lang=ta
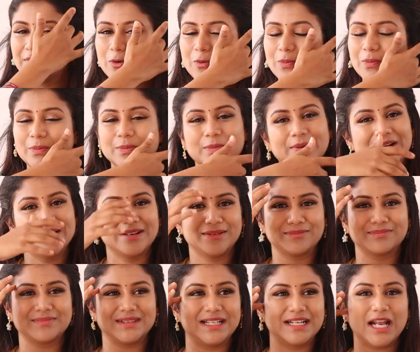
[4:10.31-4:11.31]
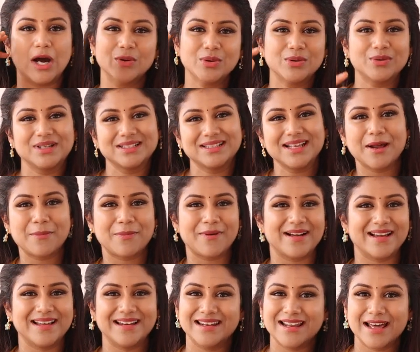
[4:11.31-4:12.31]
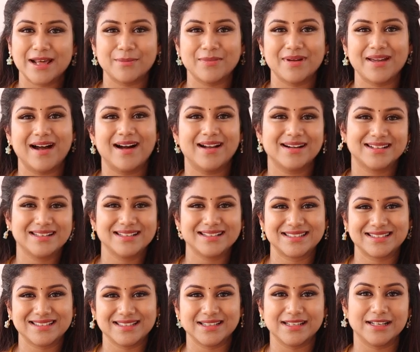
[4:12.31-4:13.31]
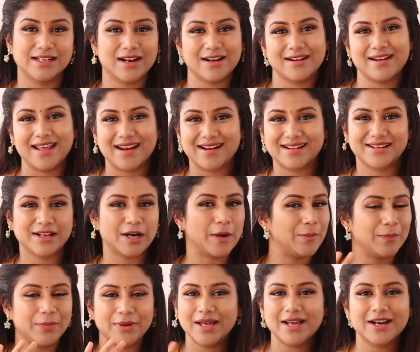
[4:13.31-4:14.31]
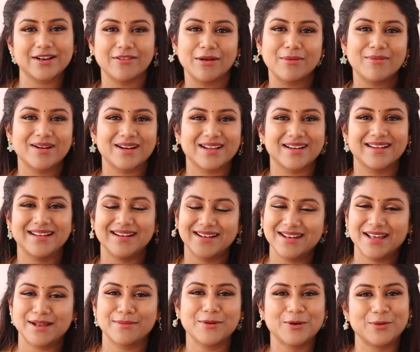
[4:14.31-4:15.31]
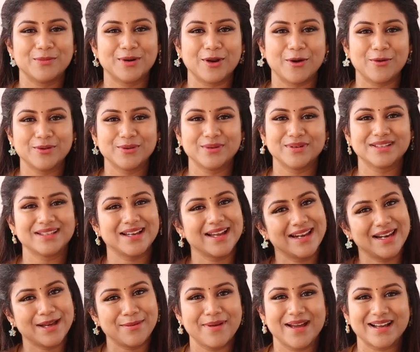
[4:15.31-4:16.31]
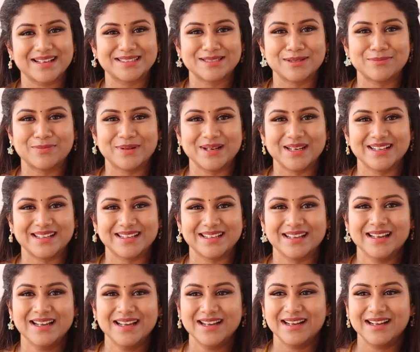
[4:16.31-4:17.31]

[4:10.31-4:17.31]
ரொம்ப டவுன் டு அர்த்தாக இருப்பாங்க எல்லாருமே ஆர்டிஸ்ட்டு இல்லைனா டேரக்டர் அப்படிலாம் இருக்கவே மாட்டாங்க எல்லாருமே ரொம்ப டவுன் டு அர்த்தாக எல்லாமே அக்செப்ட் பண்ணிட்டு